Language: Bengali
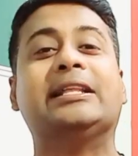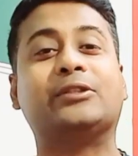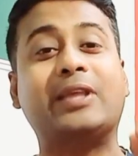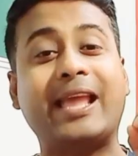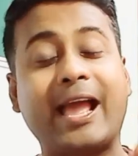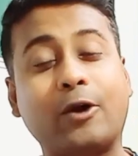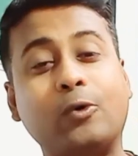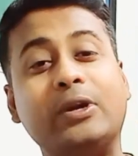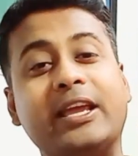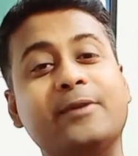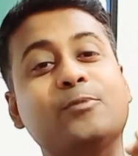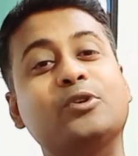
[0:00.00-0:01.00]
তো এখন
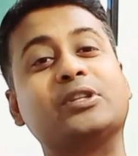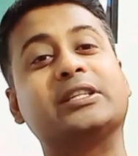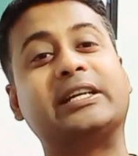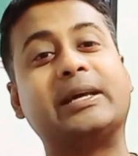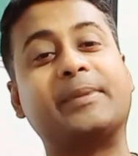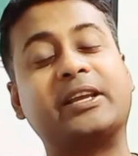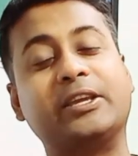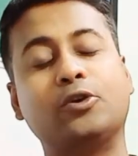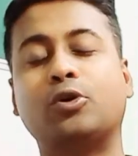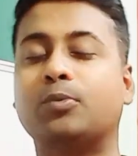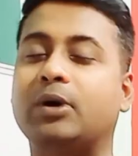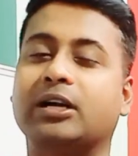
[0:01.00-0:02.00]
এই মুহূর্তে দাঁড়িয়ে আমরা কী
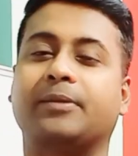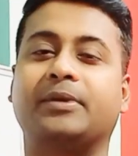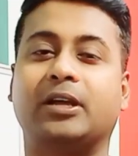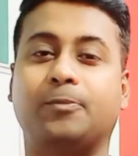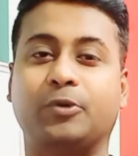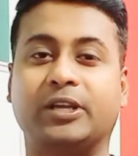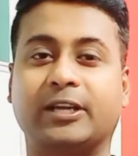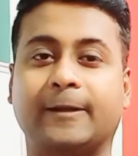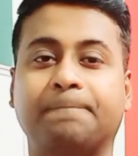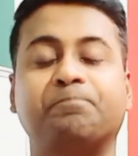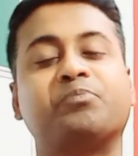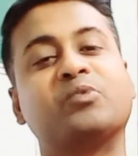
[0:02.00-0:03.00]
করবো আগামীকাল
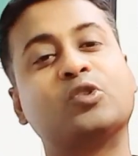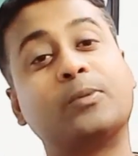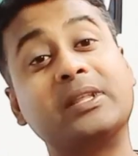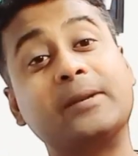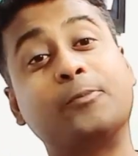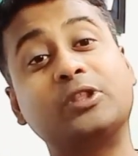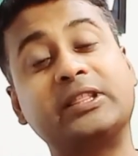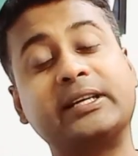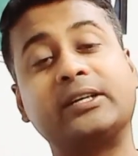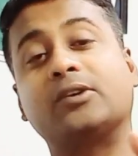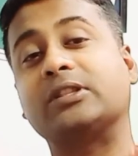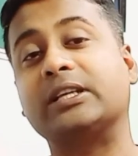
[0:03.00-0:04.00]
পরীক্ষায় তোমাদের
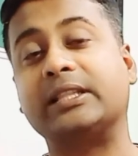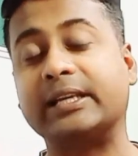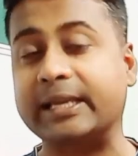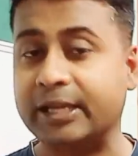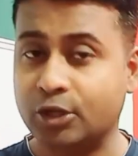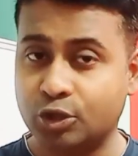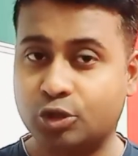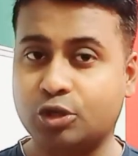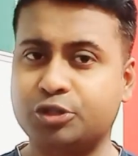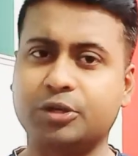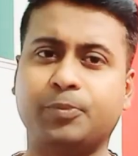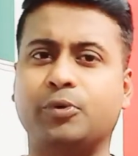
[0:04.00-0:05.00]
প্রত্যেকটা অধ্যায় থেকে
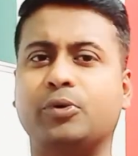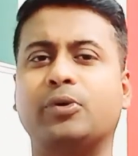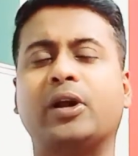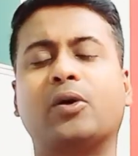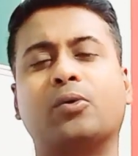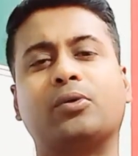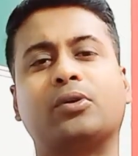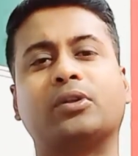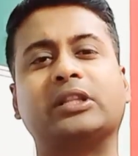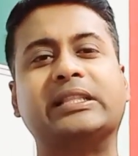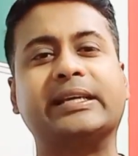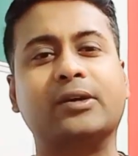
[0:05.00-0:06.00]
দশটা পনেরোটা কোনোটা
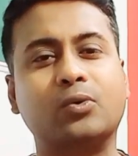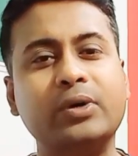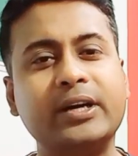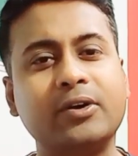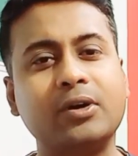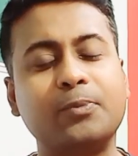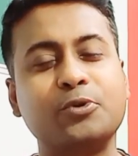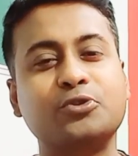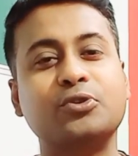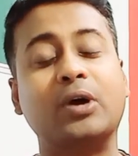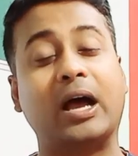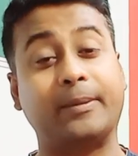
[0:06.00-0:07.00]
অধ্যায় থেকে কুড়িটা করে
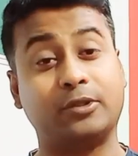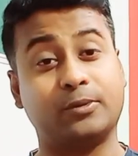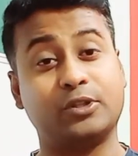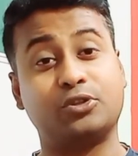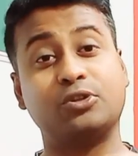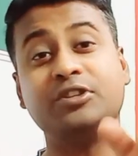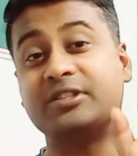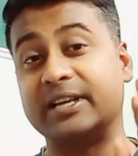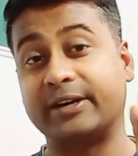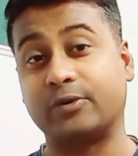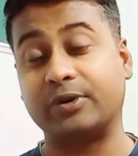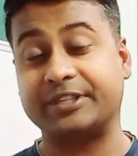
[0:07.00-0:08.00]
প্রশ্ন আমি তোমাদের জন্য
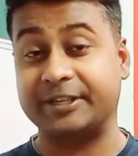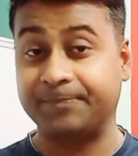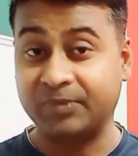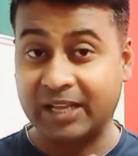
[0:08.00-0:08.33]
সিলেক্ট করেছি